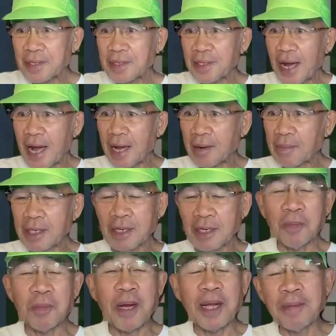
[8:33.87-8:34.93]
จางมืดล
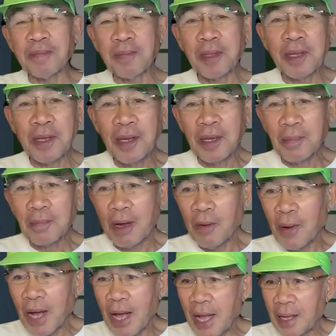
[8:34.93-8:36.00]
งไป เพราะ
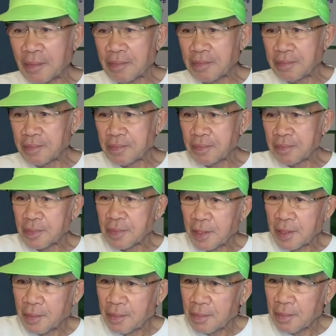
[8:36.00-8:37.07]
ว่า
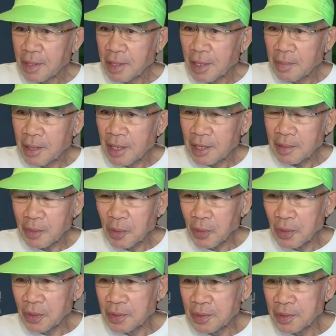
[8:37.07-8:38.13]
เคยมีรัฐนู
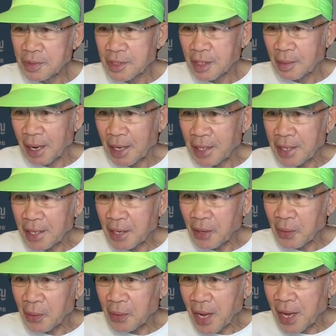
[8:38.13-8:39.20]
นสมัยที่เรา
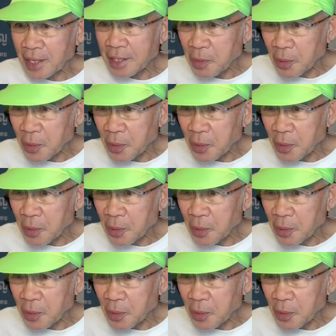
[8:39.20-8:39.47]
ร่างรัฐ